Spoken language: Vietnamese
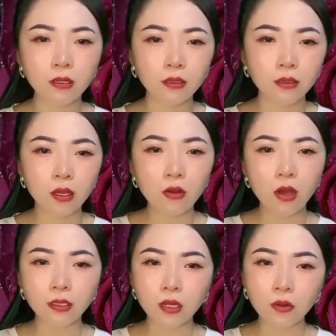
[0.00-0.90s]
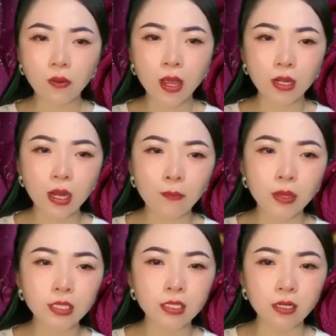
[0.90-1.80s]
Tiếng gọi thân quen làm
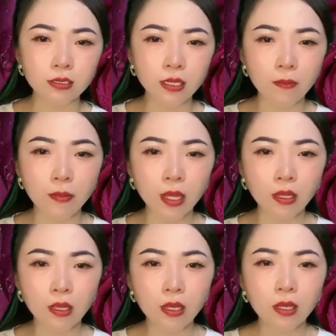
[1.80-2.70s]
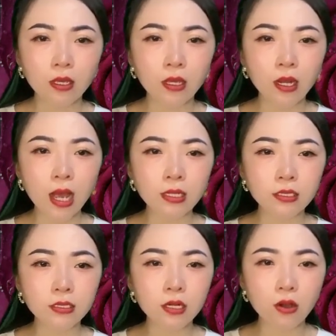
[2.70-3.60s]
Minh chợt giật mình, khiến
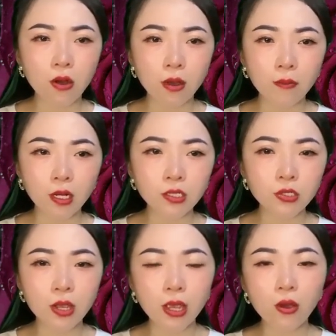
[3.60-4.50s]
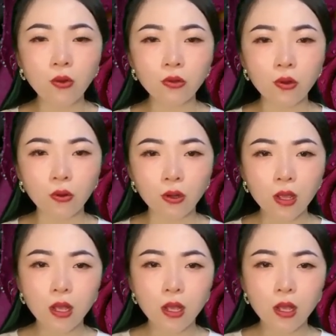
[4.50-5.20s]
anh dứt khỏi mớ suy nghĩ hỗn độn.